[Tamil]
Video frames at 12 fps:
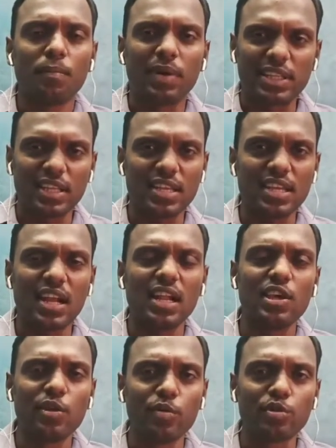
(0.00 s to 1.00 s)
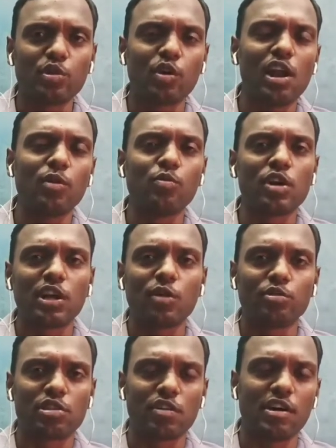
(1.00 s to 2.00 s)
பதினஞ்சு நாள் இருபத்தொரு நாள்
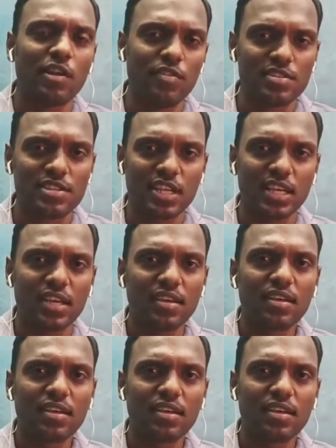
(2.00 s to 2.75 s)
ஊரடங்கு உத்தரவு அறிவிச்சிட்டு